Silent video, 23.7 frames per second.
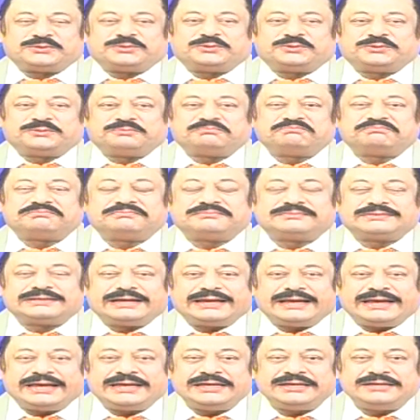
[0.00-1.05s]
তো
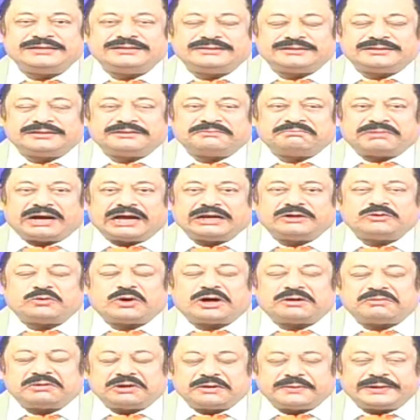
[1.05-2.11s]
এই
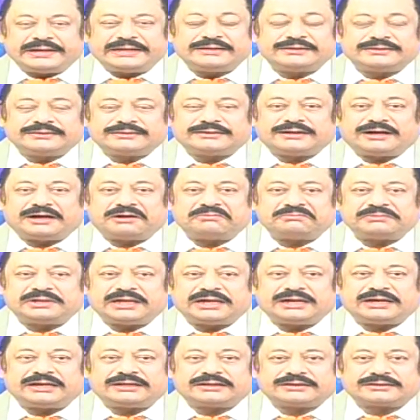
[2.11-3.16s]
ভালো আবহাওয়ায়
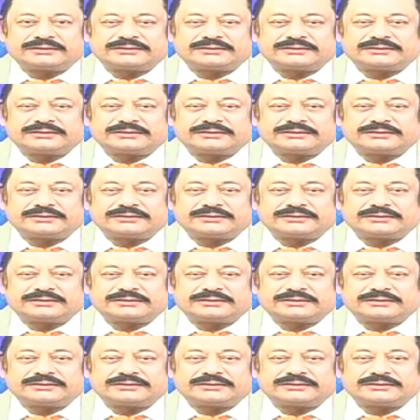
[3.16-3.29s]
আমরা